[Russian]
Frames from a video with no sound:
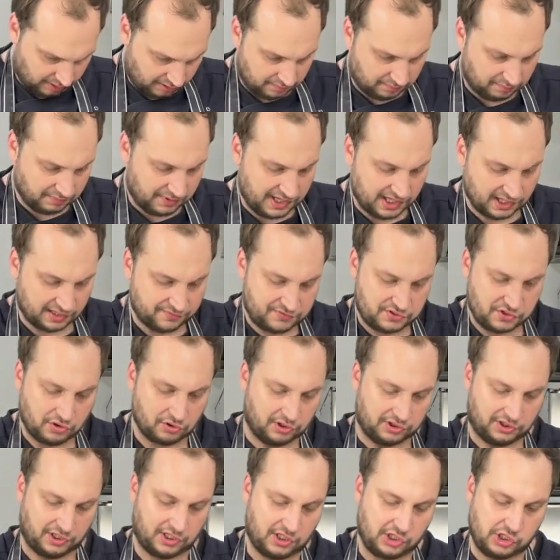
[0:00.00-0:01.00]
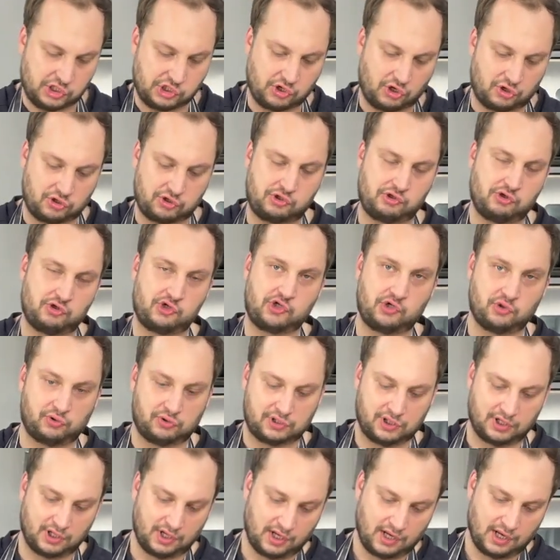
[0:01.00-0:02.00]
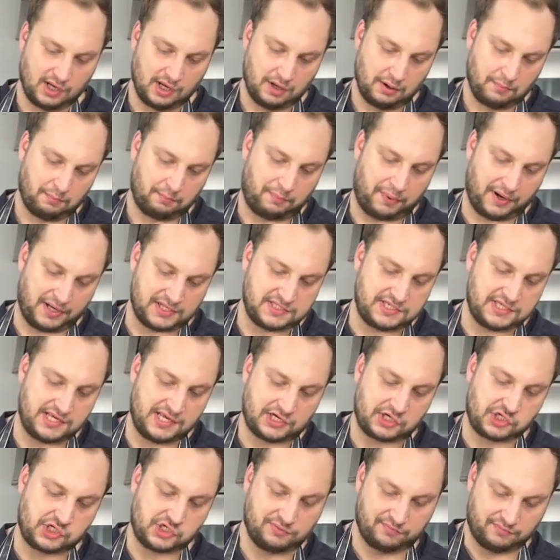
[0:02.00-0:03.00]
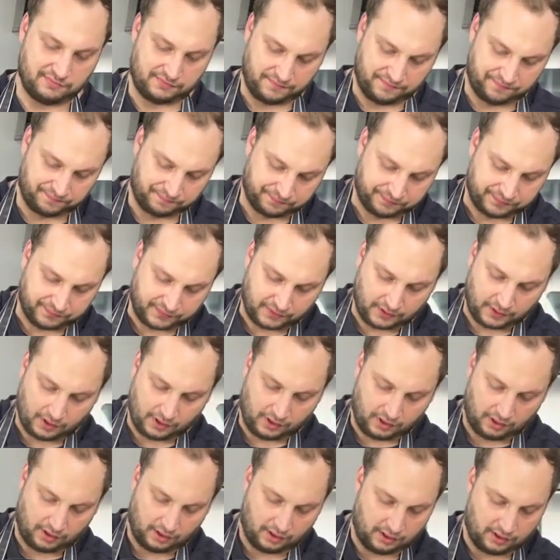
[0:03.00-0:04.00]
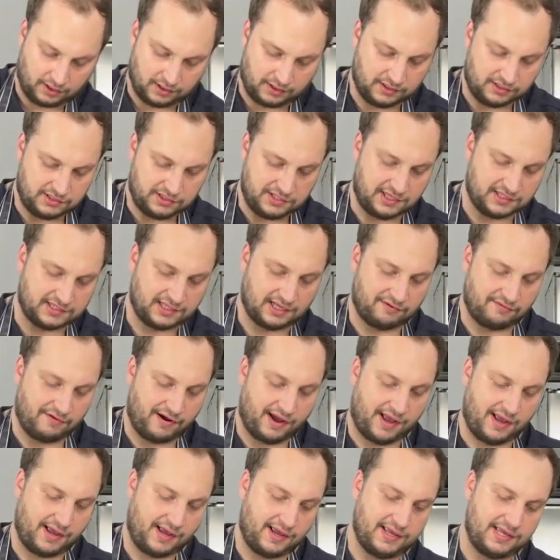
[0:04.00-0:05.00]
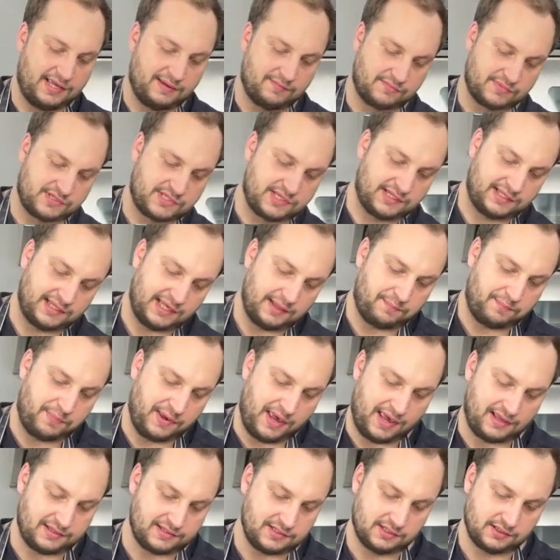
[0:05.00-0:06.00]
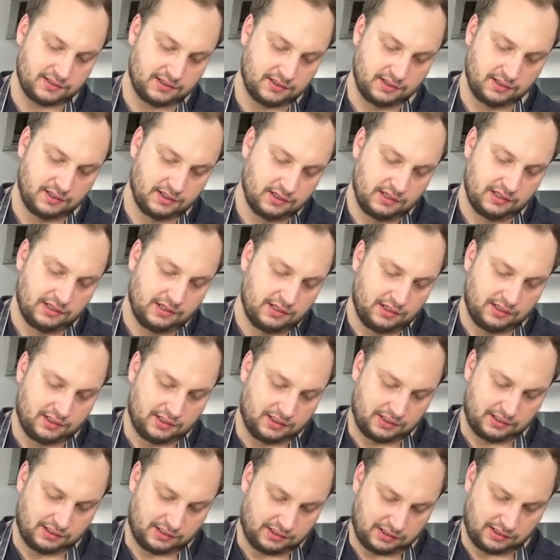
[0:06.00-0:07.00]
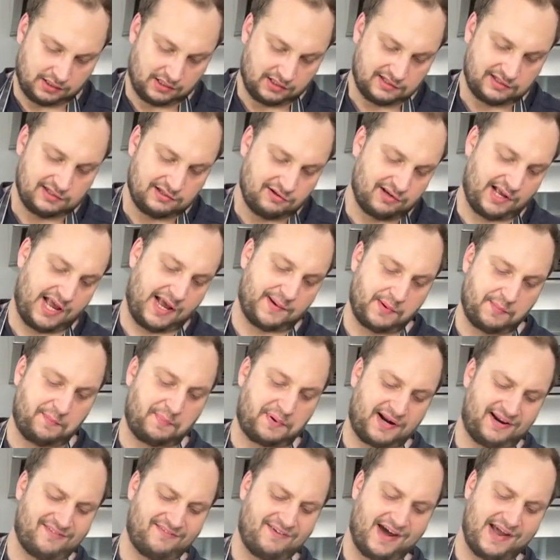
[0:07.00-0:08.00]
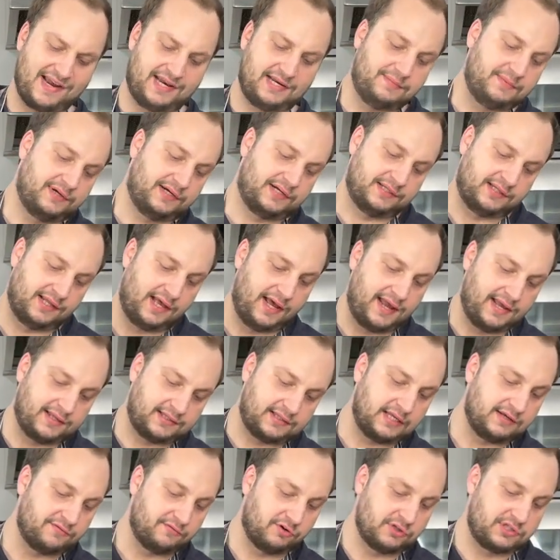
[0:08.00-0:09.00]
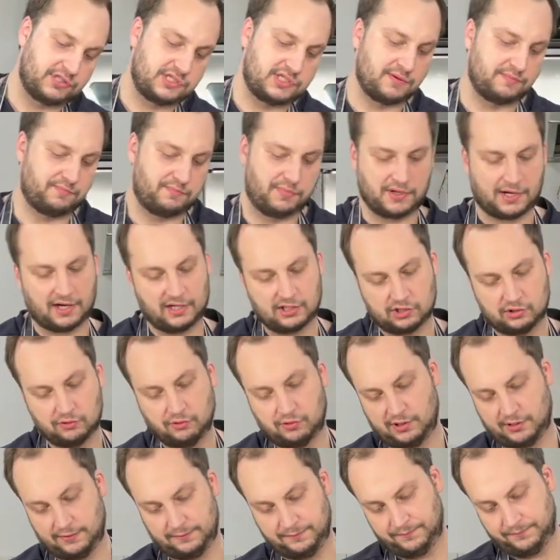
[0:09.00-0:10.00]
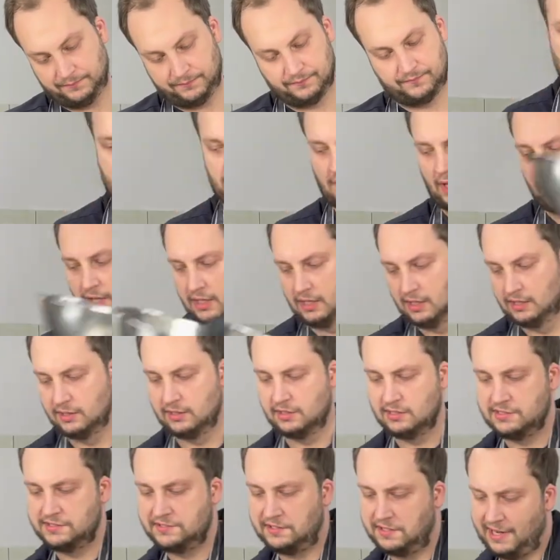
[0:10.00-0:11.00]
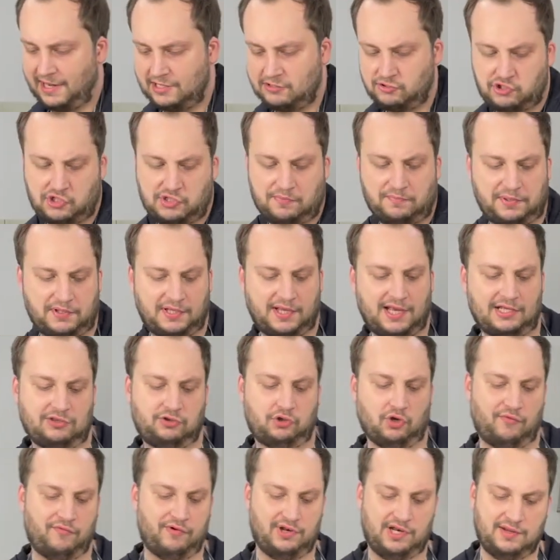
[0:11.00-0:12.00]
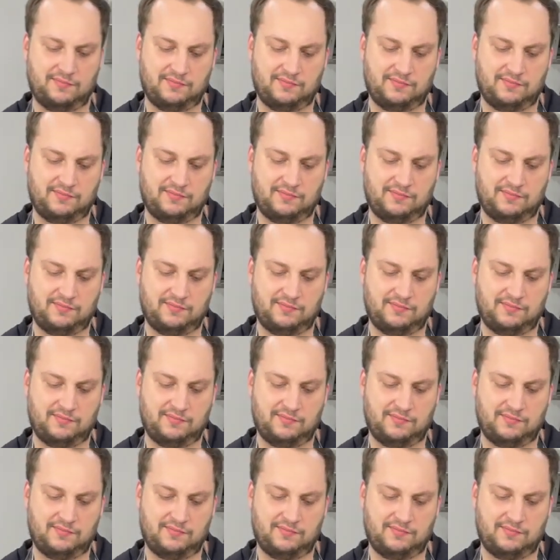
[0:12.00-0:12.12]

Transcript: Мы их все-таки еще чуть-чуть поддержим, не давая им закипеть. Ну, как бы проварим их на этой вот температуре. Сразу же подготовили